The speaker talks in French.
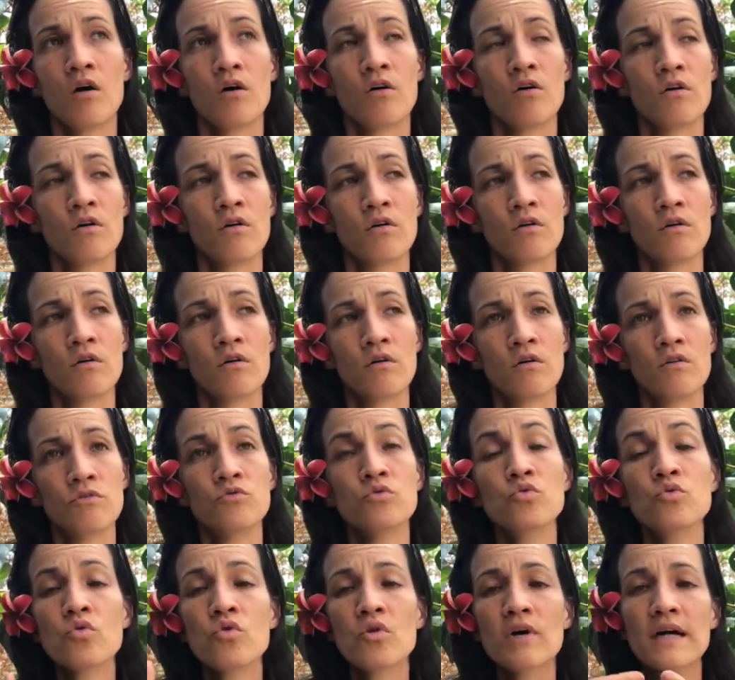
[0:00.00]
euh,
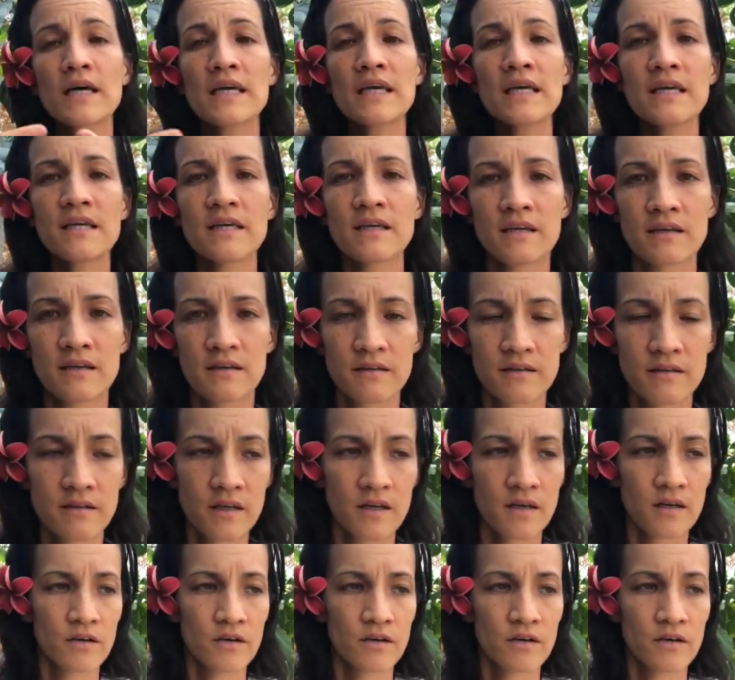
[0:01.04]
nourrir